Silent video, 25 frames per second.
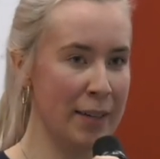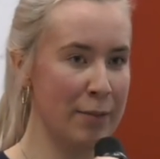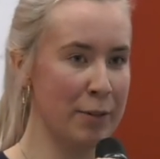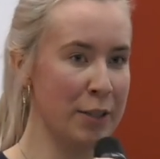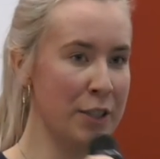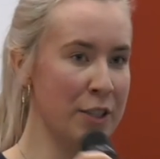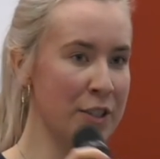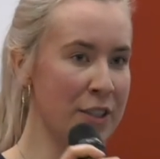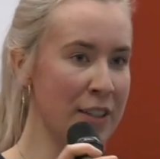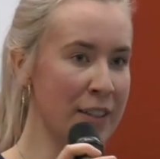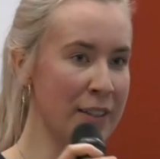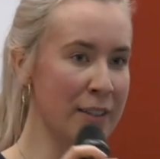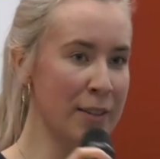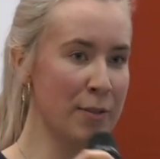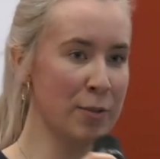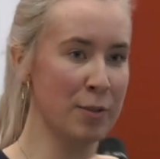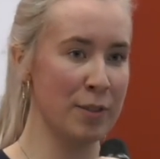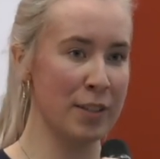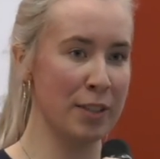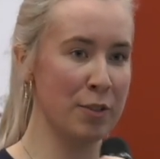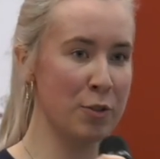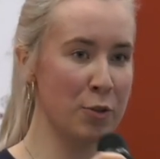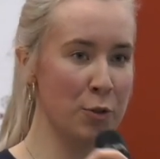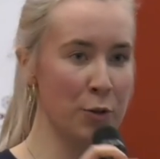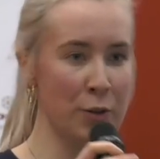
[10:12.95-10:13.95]
aber die stehen in
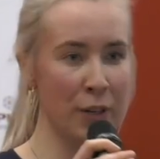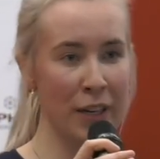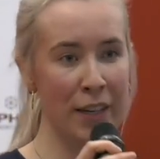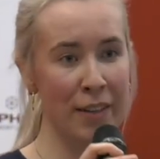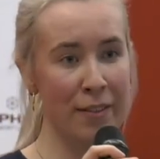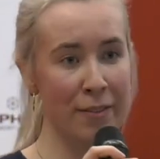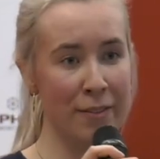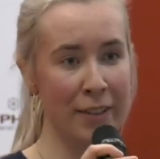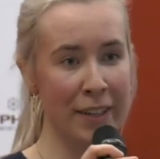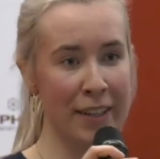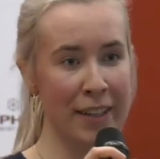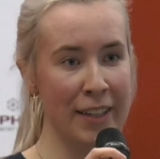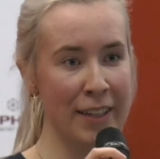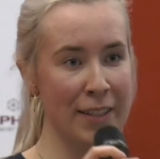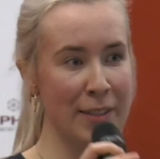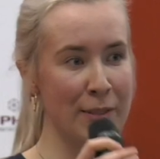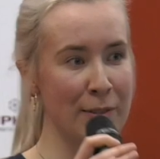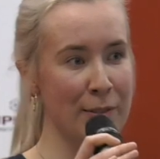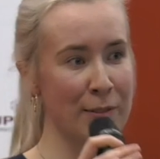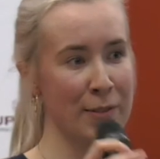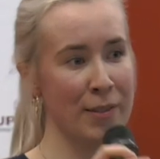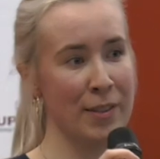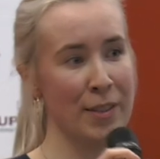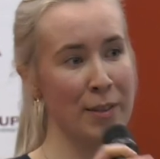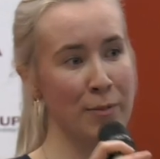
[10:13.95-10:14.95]
unseren Studenten-WGs
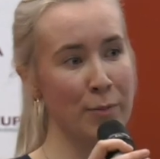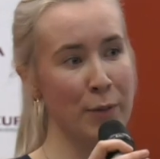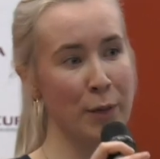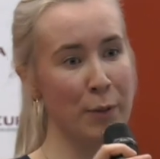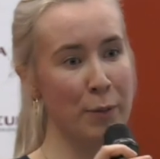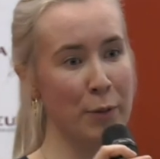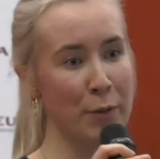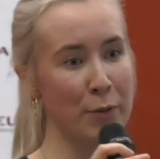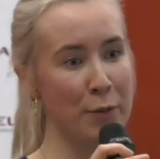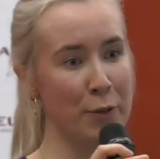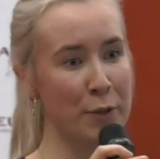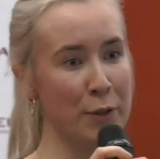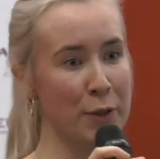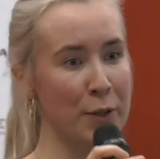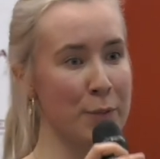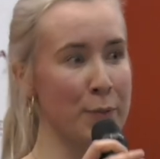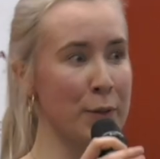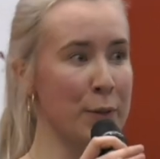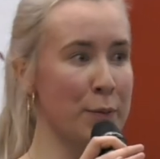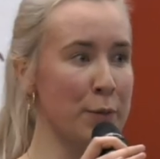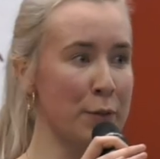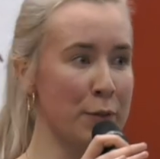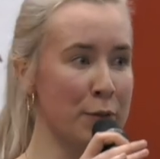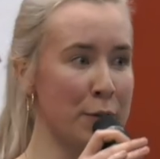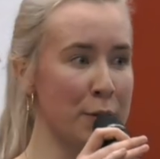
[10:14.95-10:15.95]
und unsere Mitbewohner und
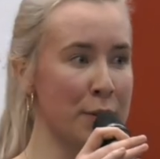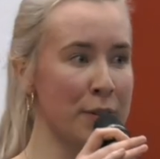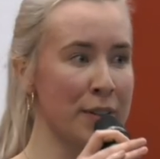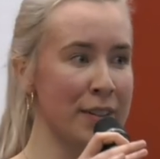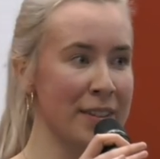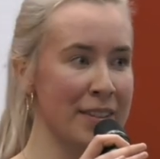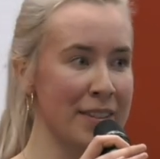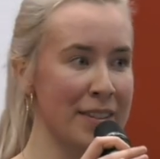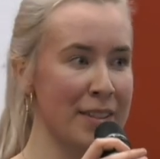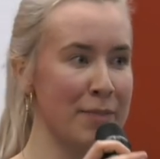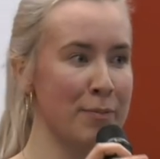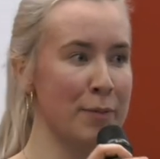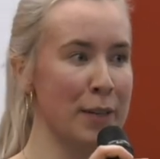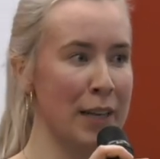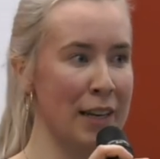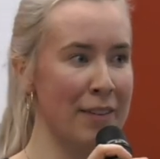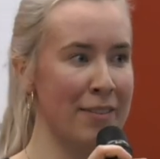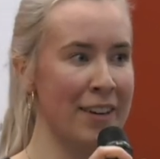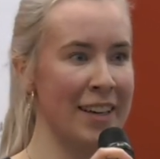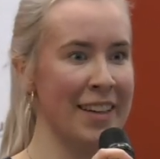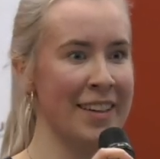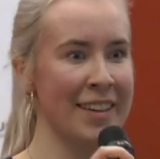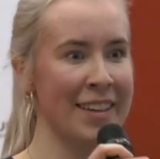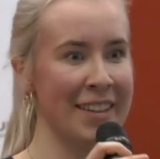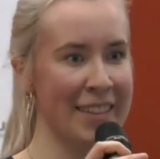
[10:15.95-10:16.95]
Mitbewohnerinnen sind
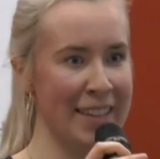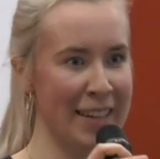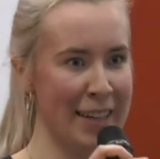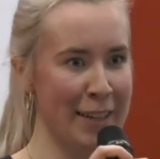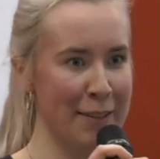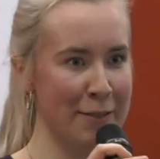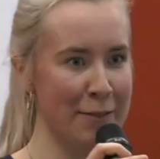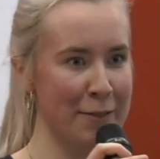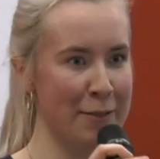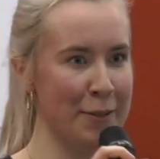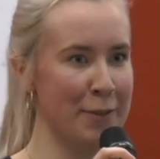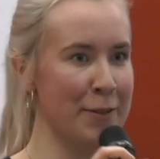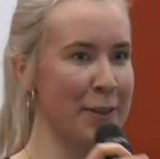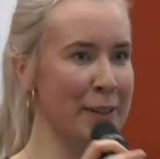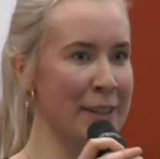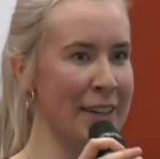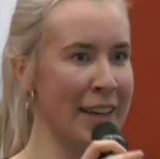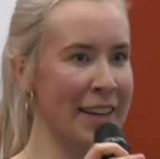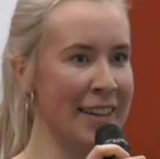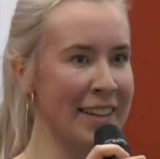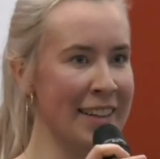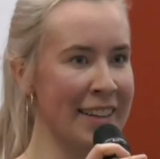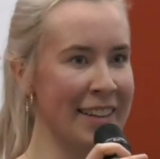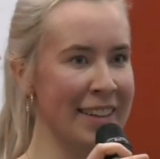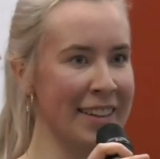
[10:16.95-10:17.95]
mittlerweile genervt. Wir wollen
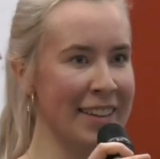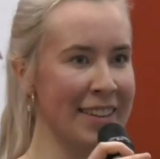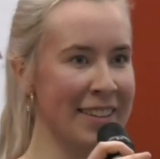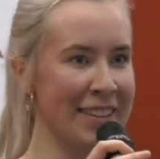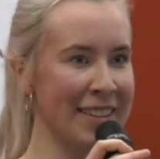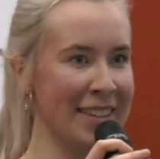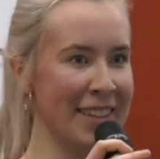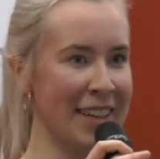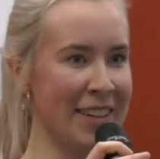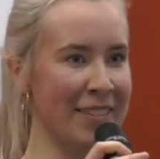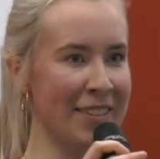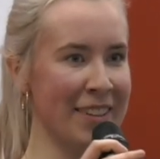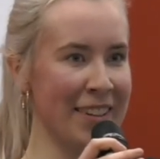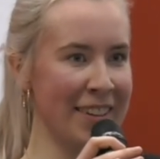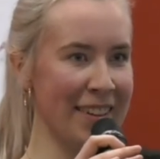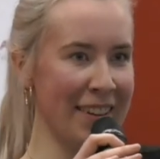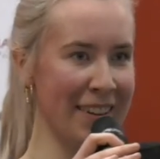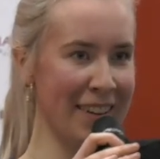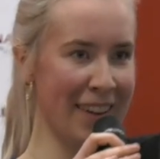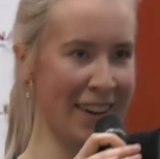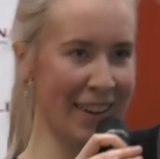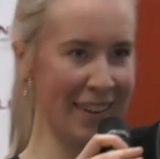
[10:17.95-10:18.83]
endlich richtig arbeiten.